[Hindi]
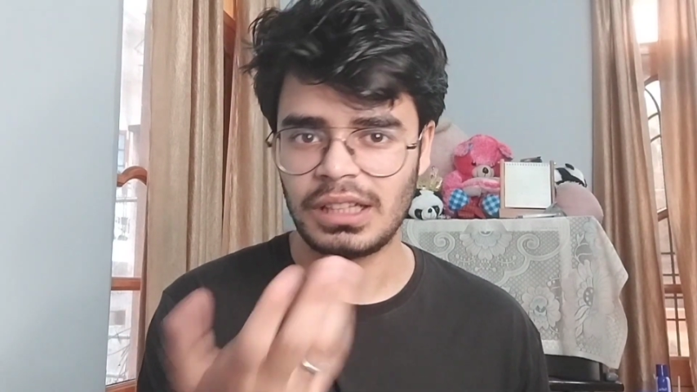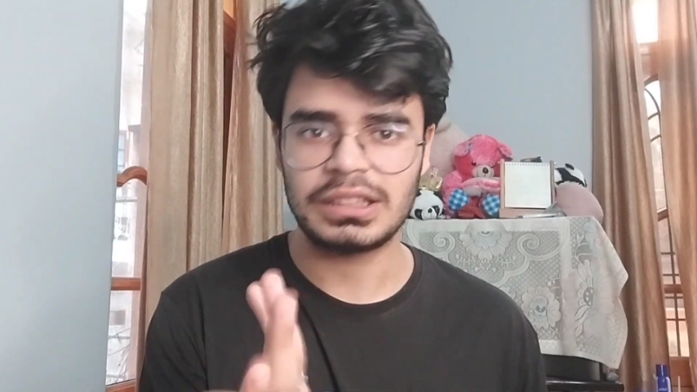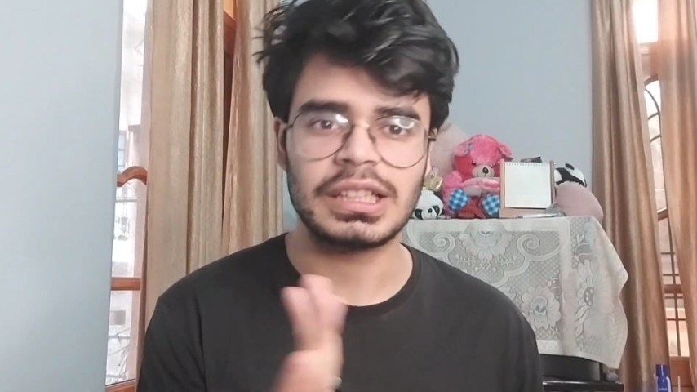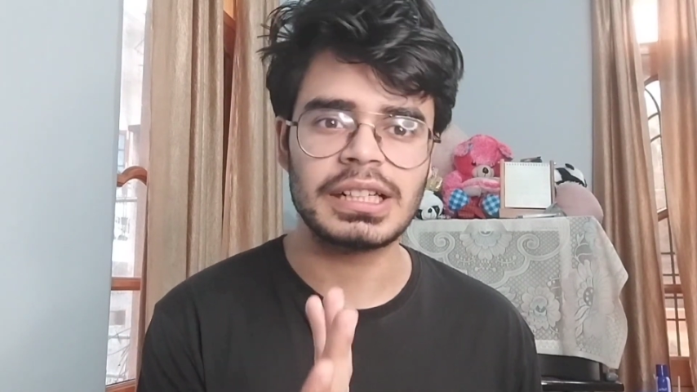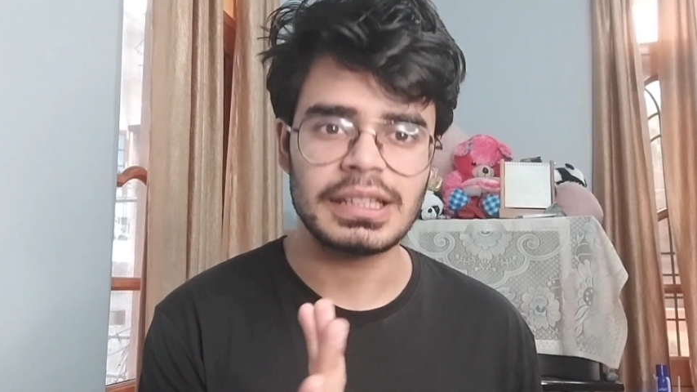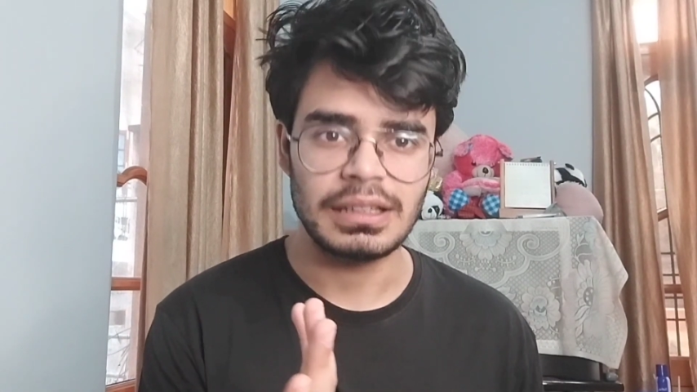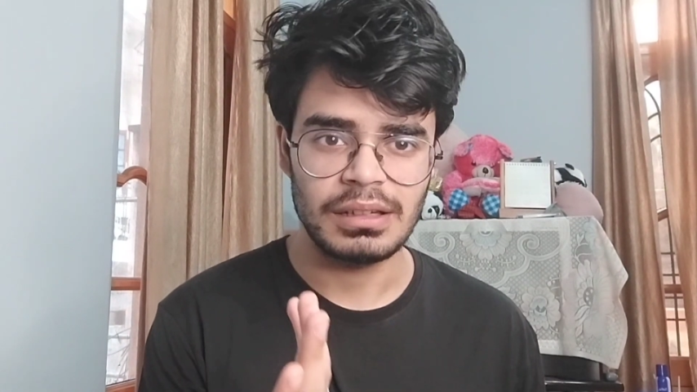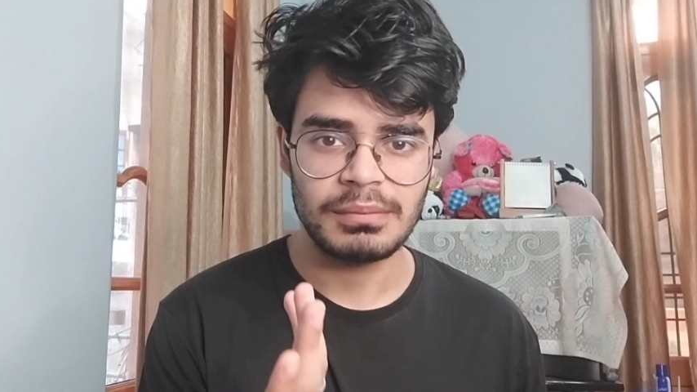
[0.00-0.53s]
अ
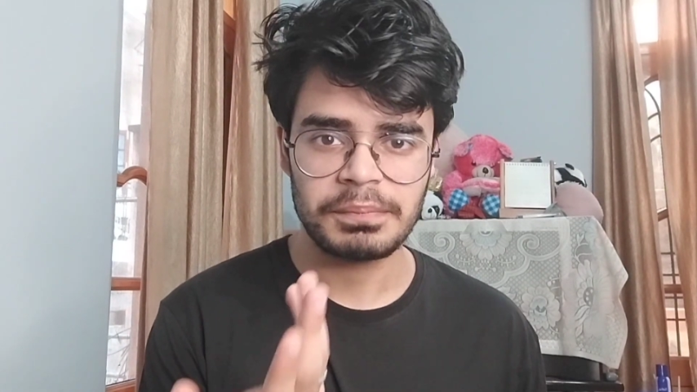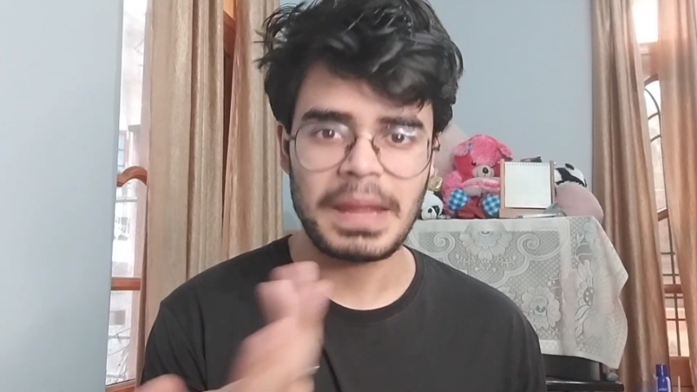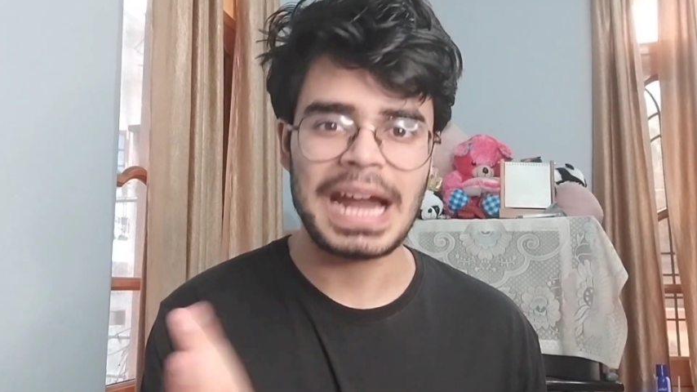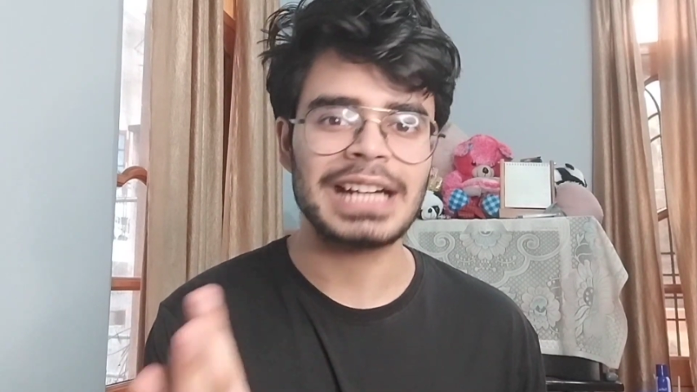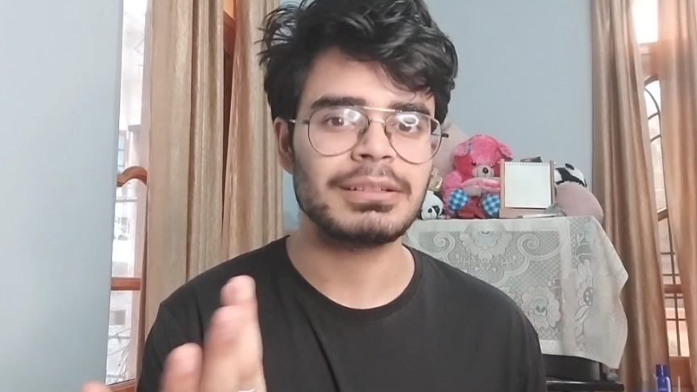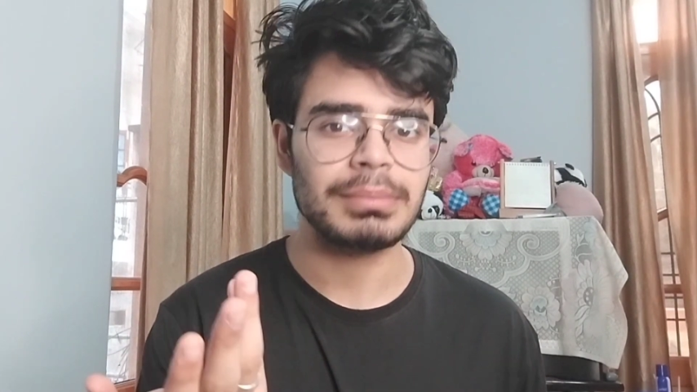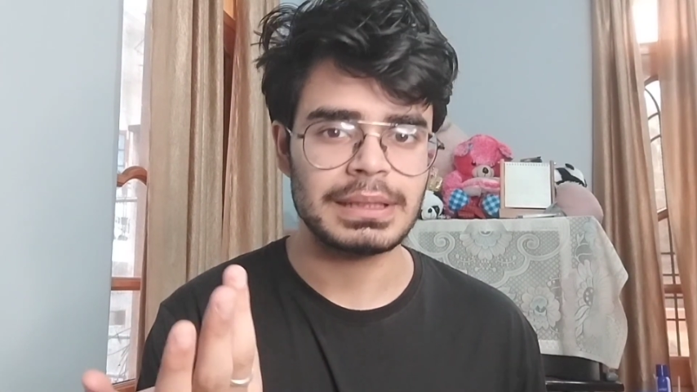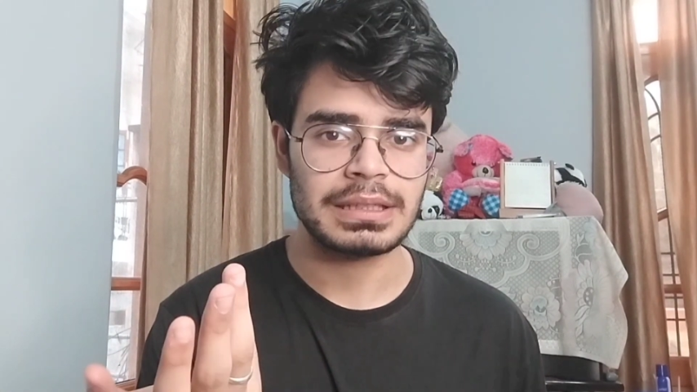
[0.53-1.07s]
थ्री
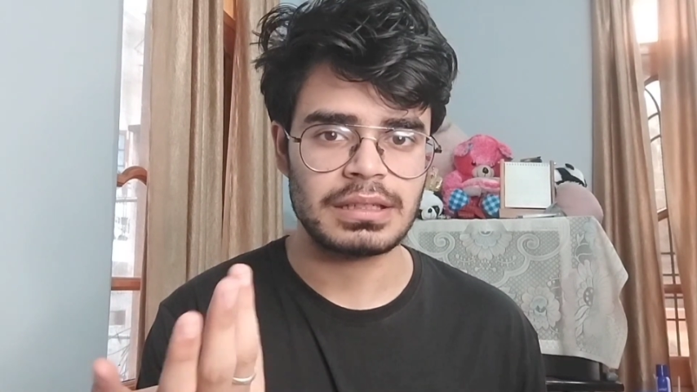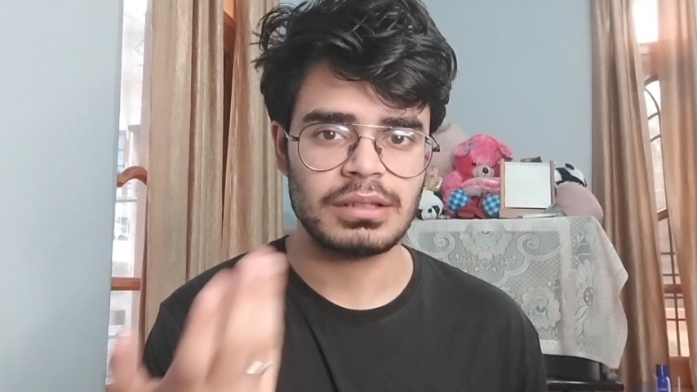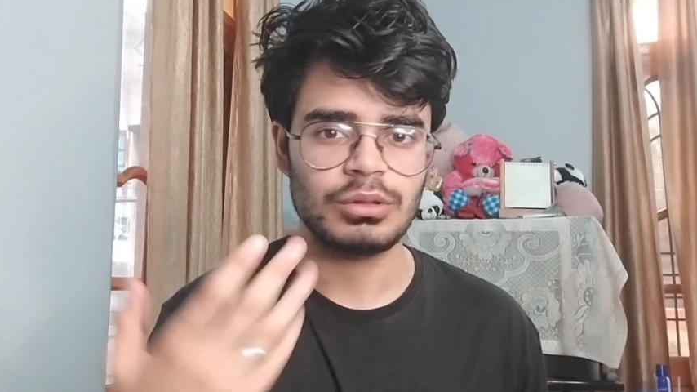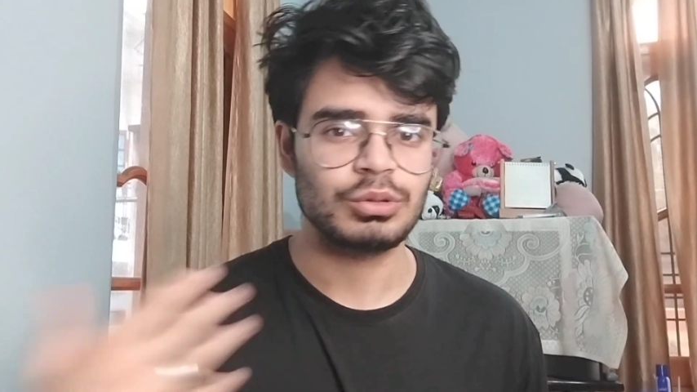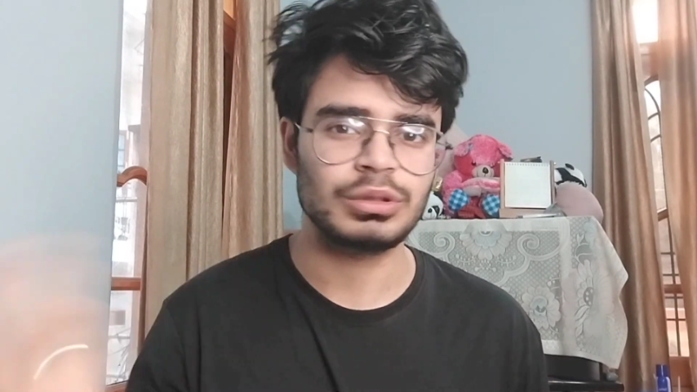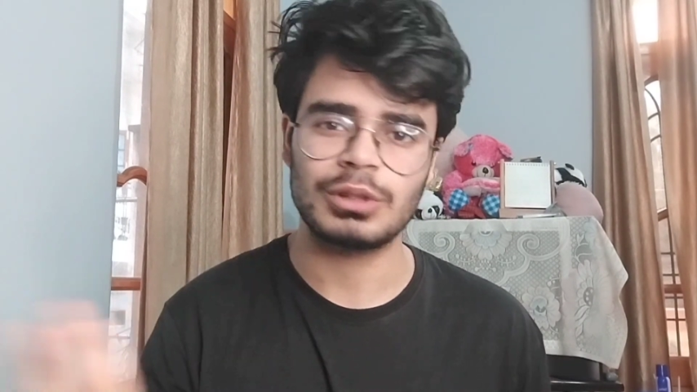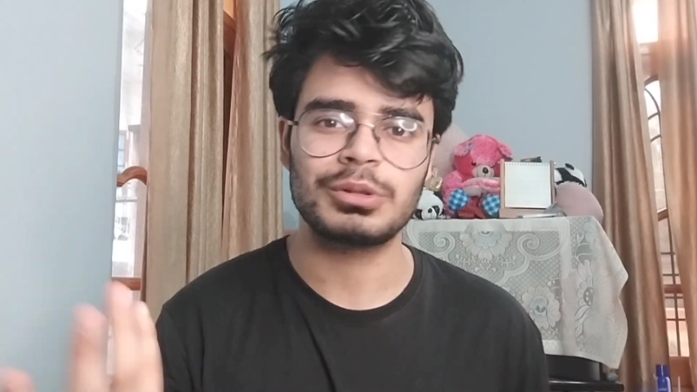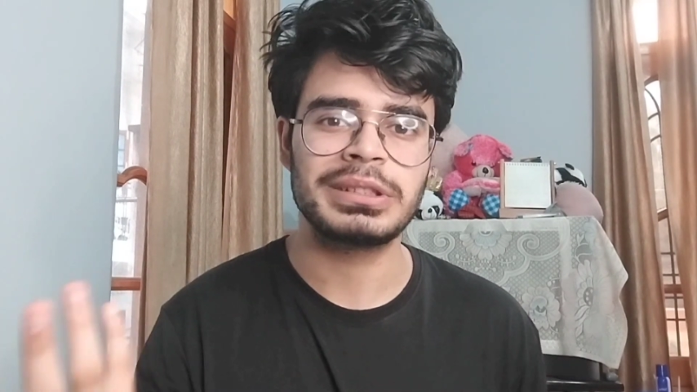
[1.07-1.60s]
एट बेस्ट
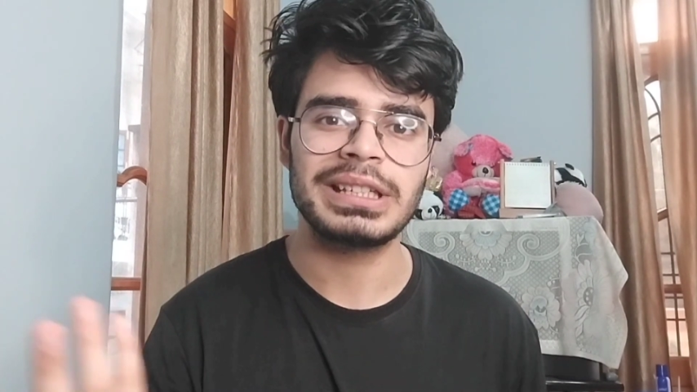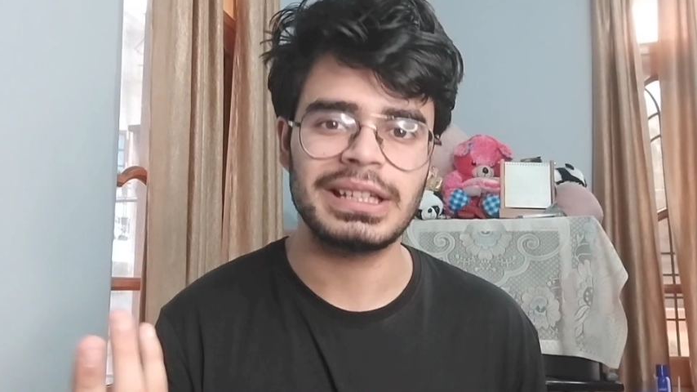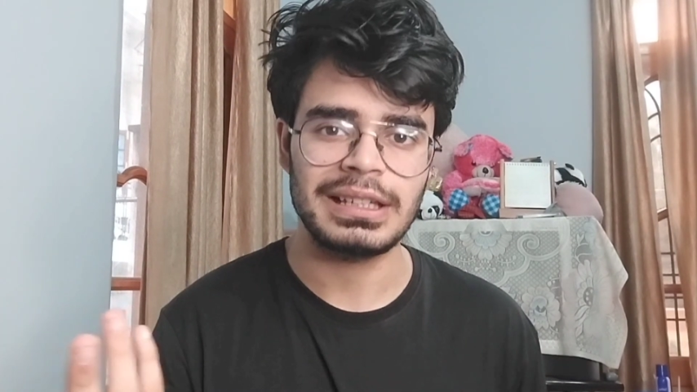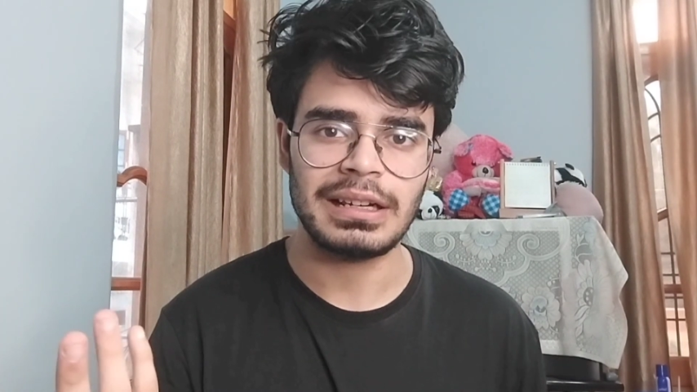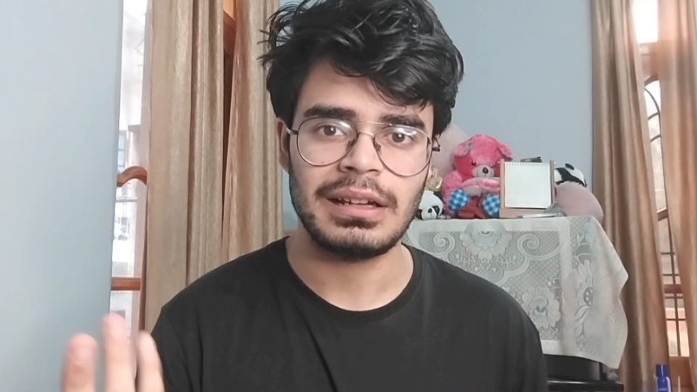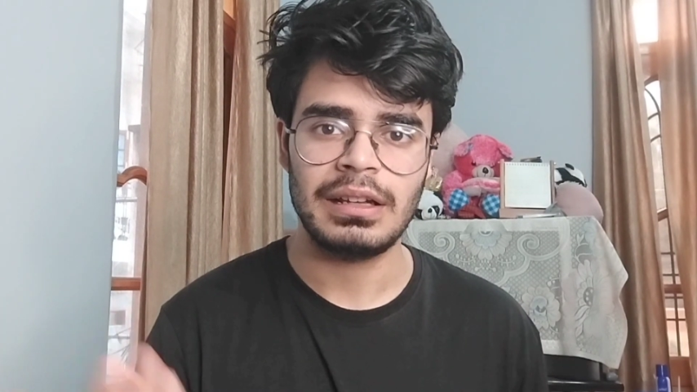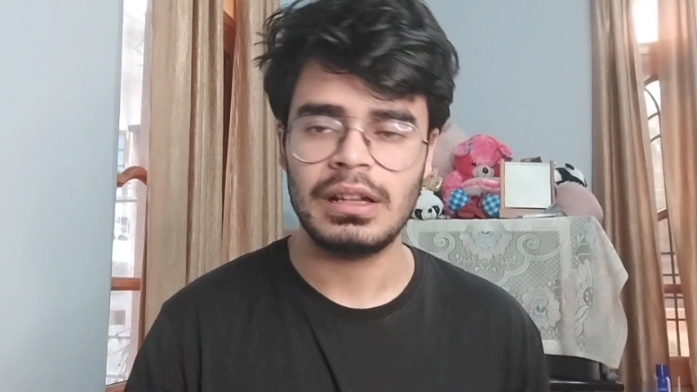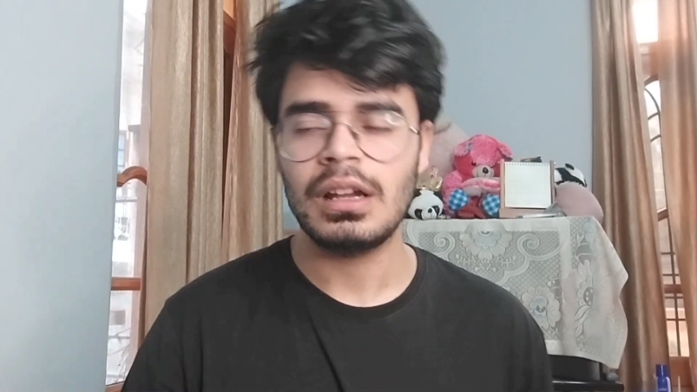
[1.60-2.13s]
उसने कुछ नहीं
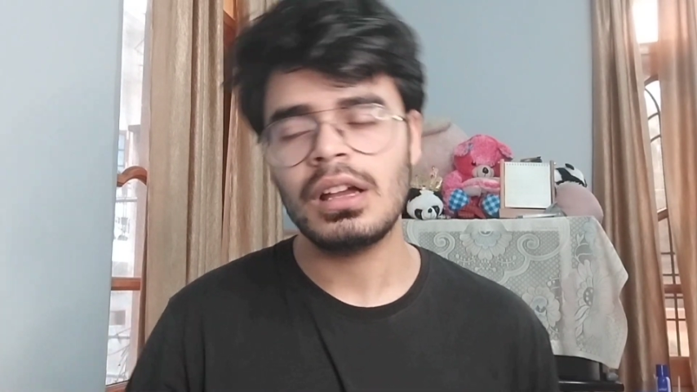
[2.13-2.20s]
किया